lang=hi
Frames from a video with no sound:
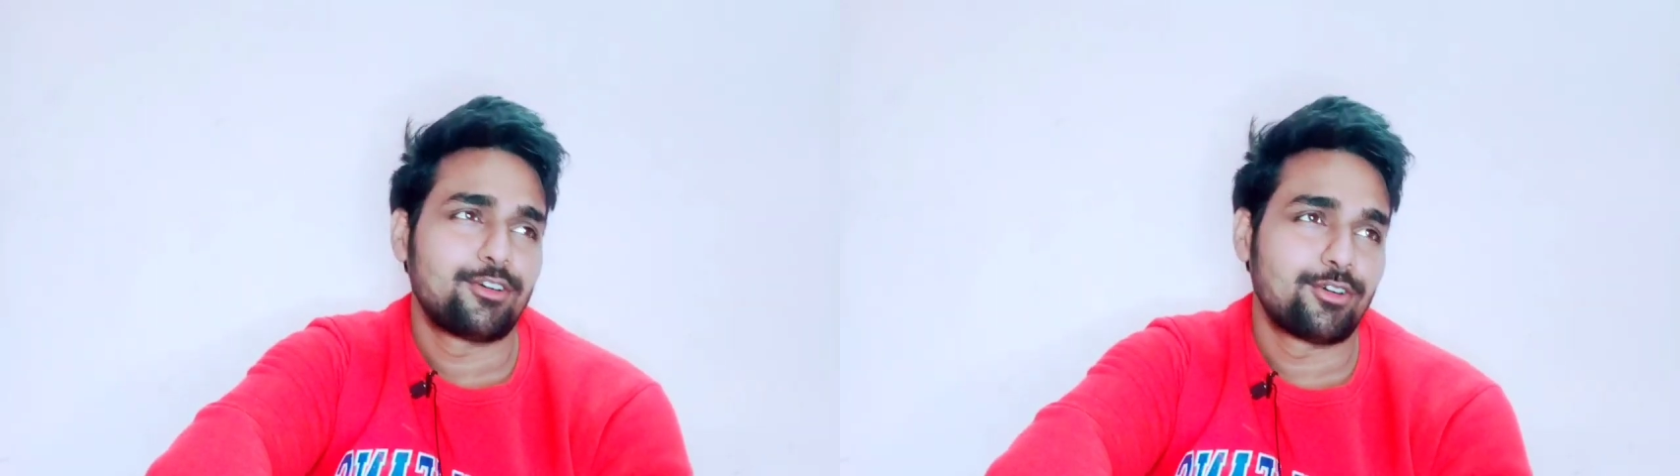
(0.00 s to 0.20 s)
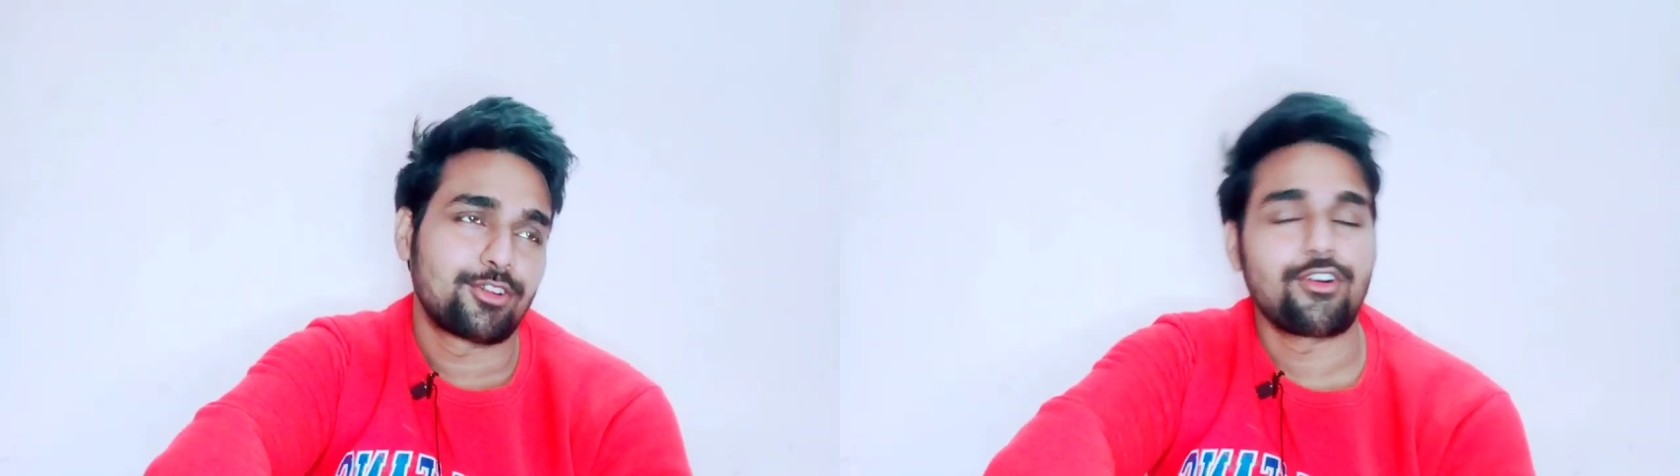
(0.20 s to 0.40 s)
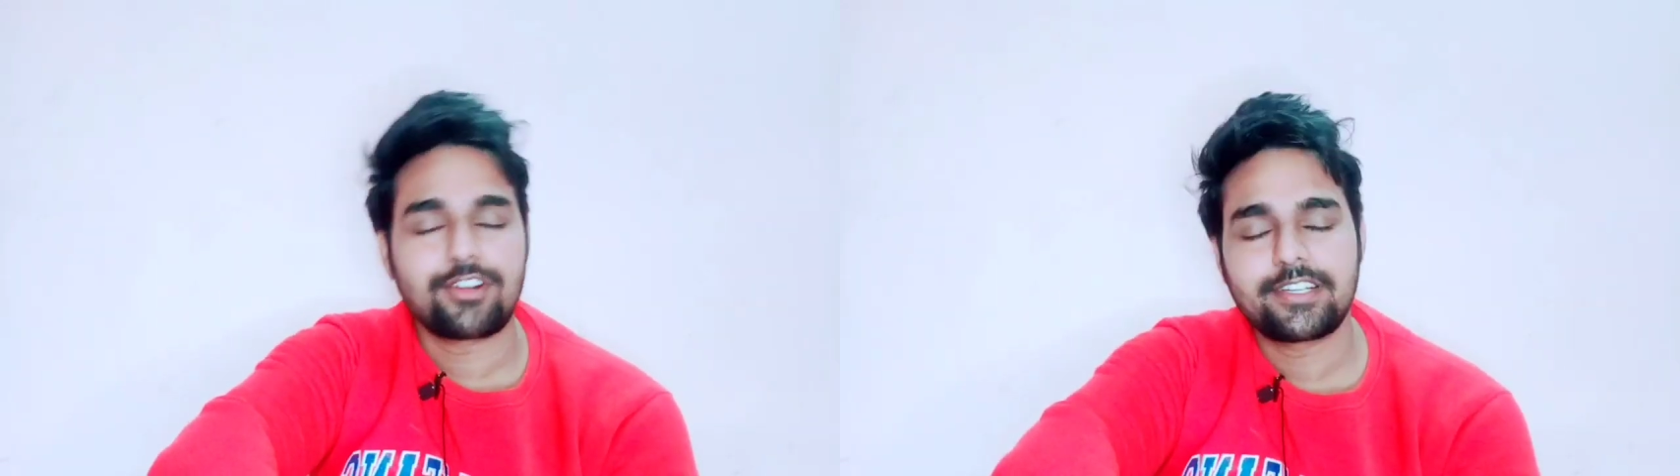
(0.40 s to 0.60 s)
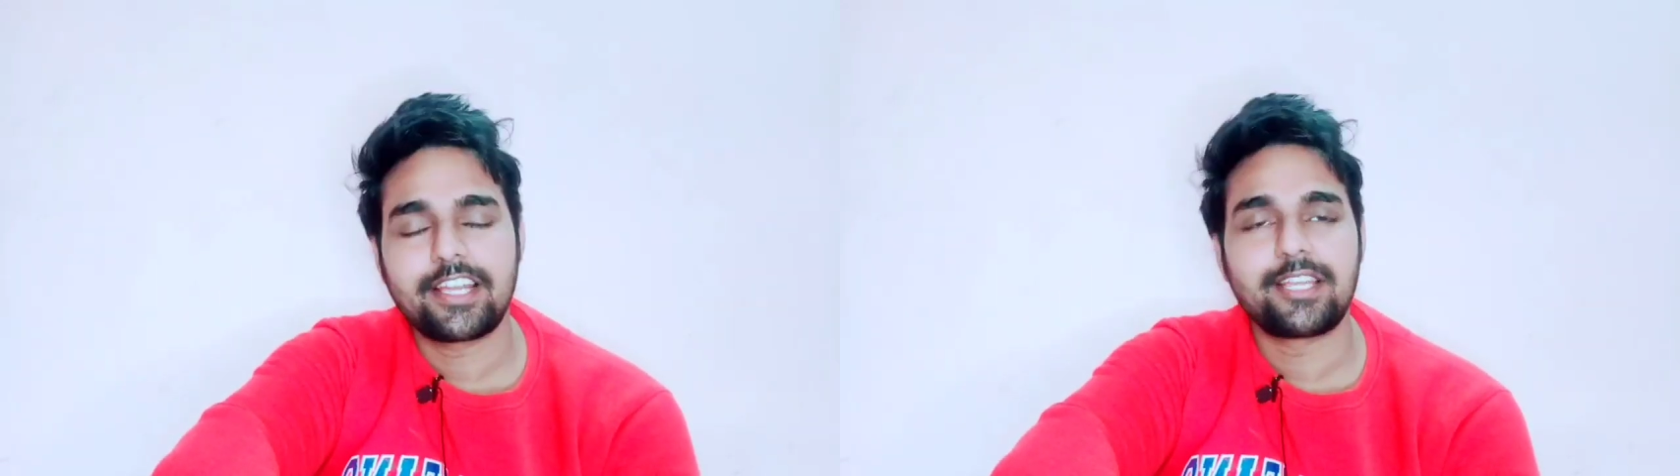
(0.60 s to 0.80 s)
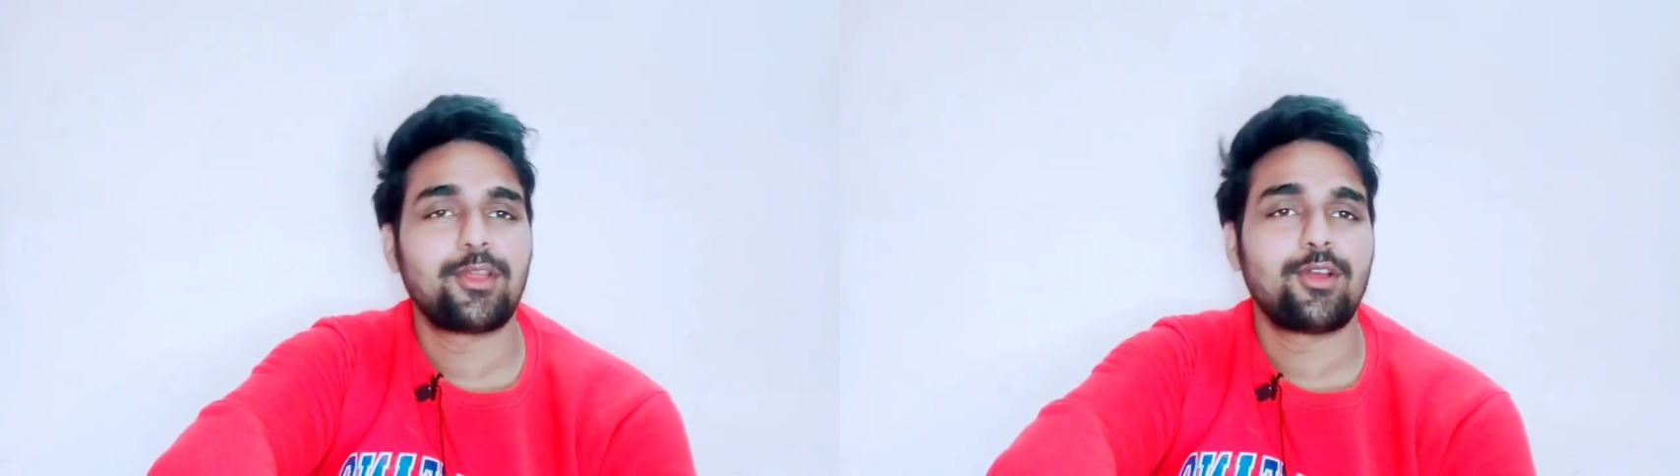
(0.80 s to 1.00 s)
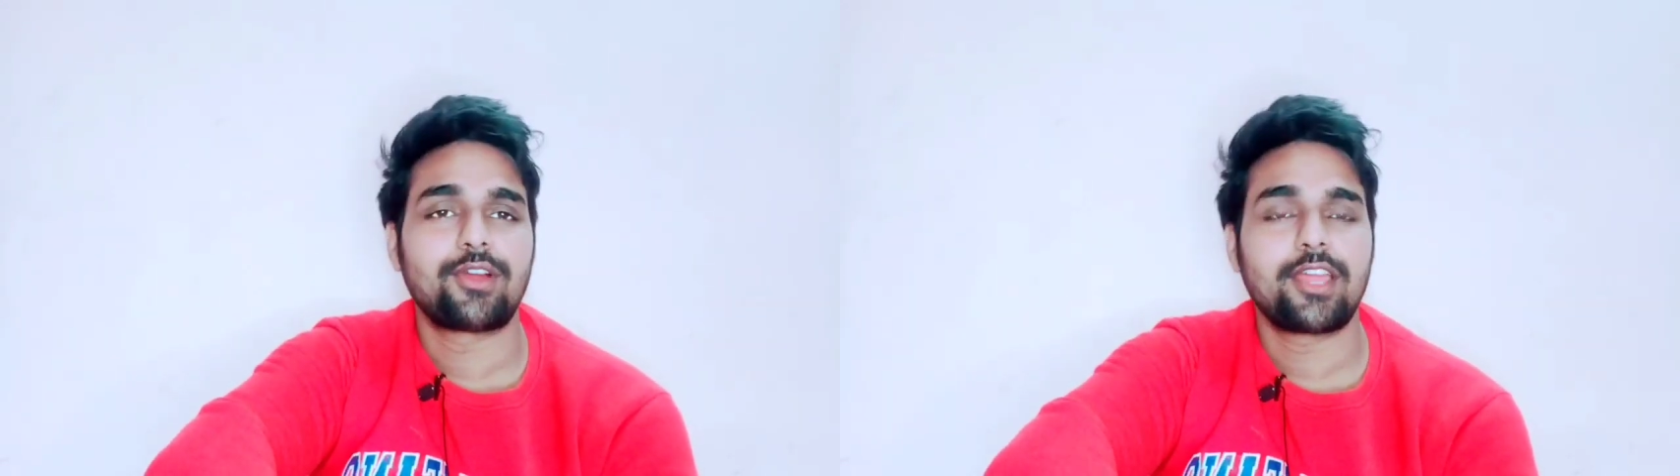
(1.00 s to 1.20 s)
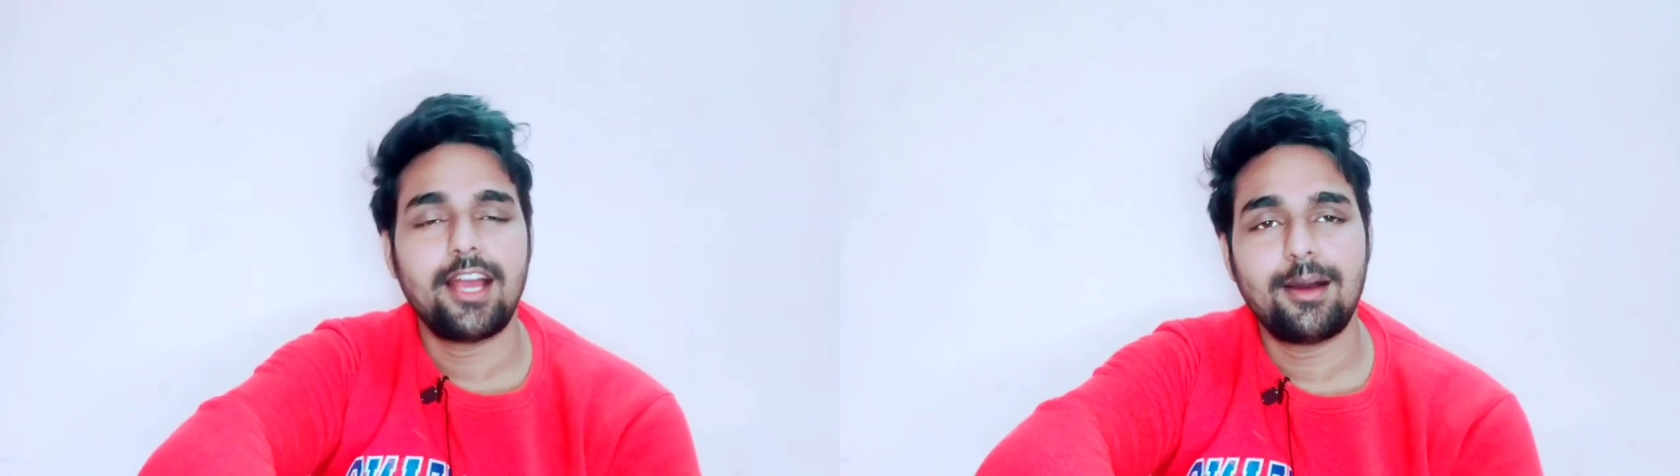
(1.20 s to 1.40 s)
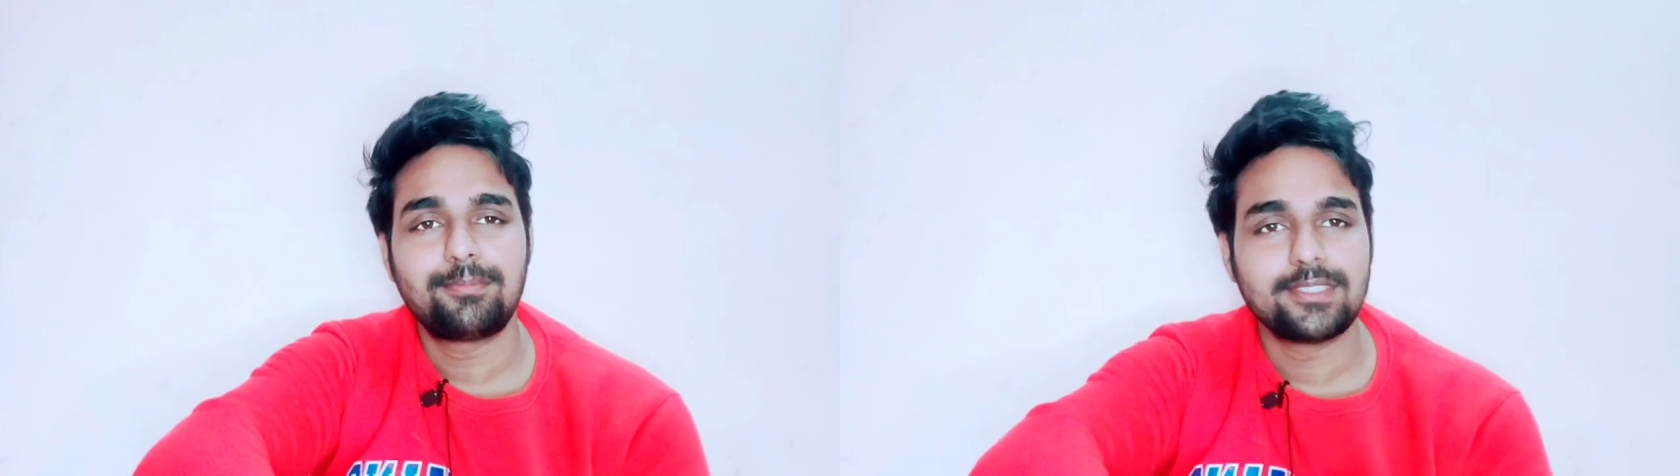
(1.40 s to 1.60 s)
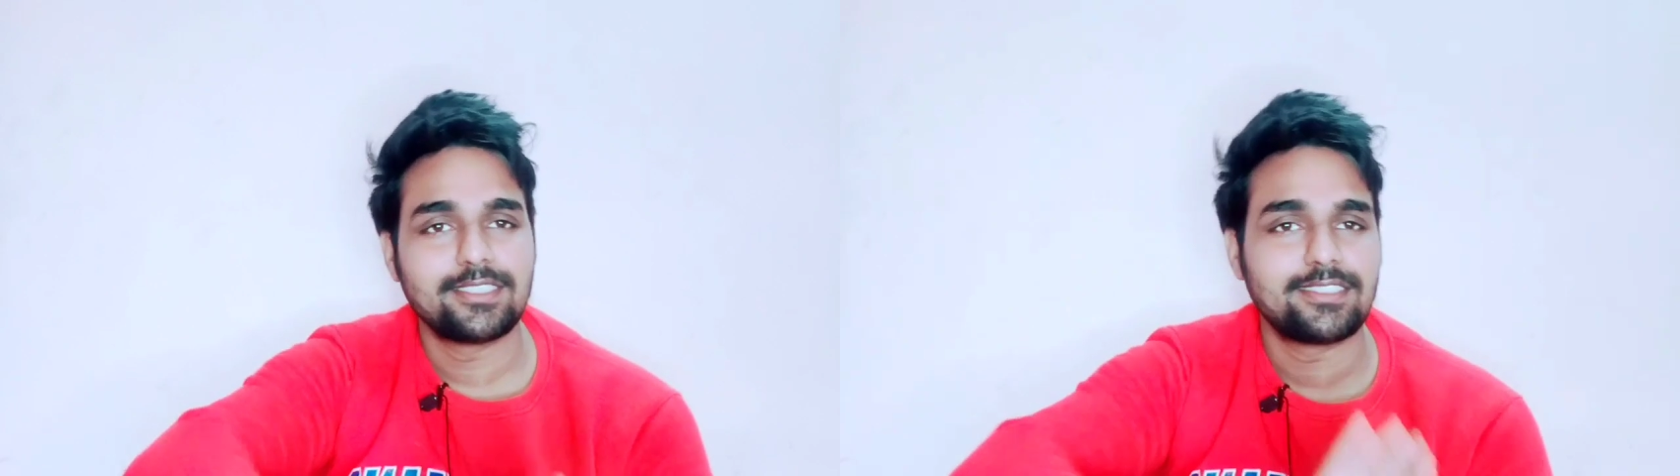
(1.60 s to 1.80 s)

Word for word: और क्वारंटाइन भी होंगे आप